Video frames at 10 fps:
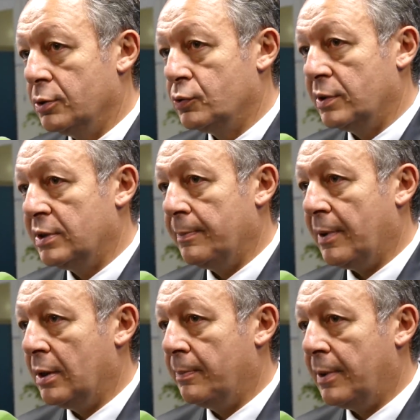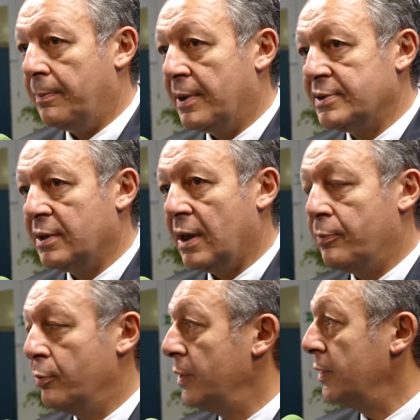souhaité par, le président de la
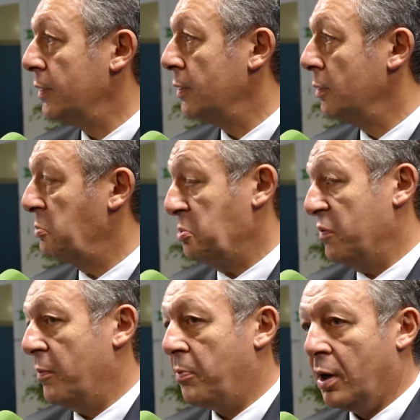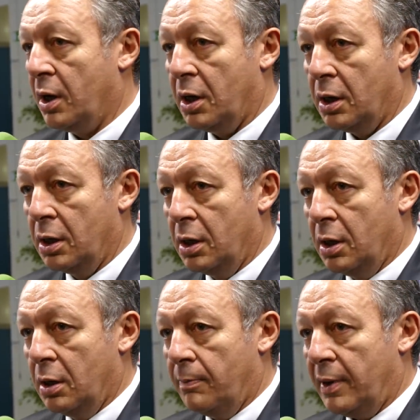République. On n'avait pas,
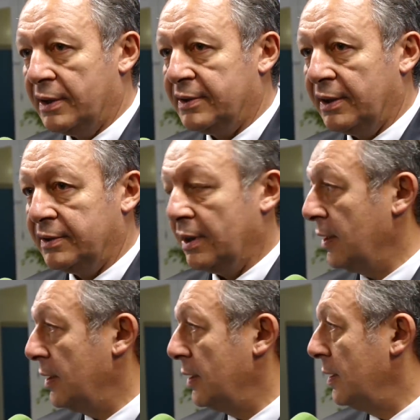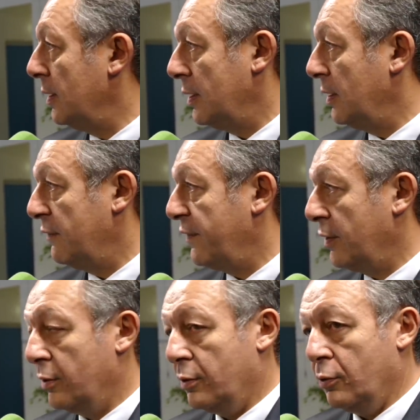pas la tête à, faire
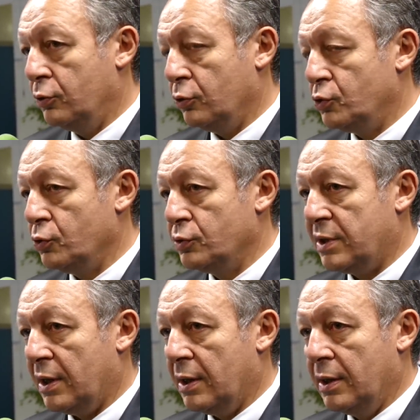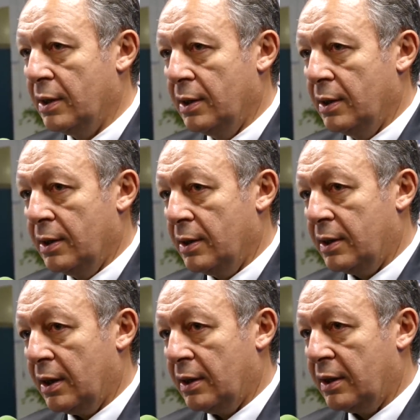autre chose
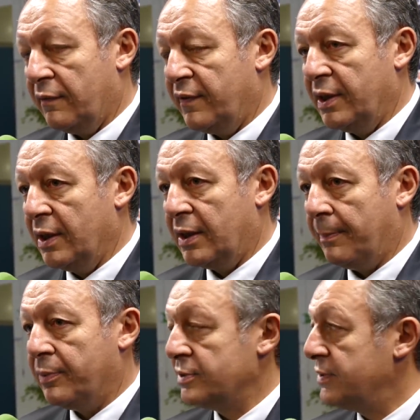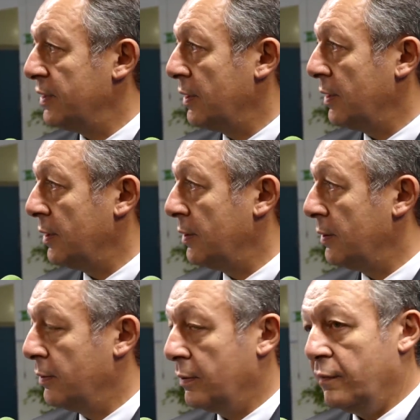qu'à veiller, qu'à penser
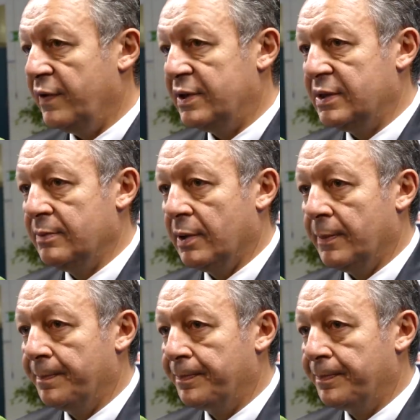aux victimes,